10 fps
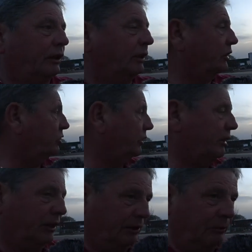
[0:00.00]

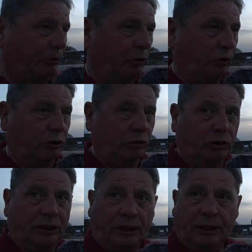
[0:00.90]
hergestellt, da ist die
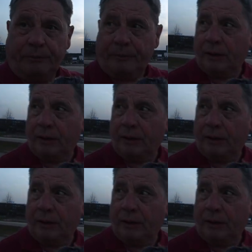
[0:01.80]
Produktionshalle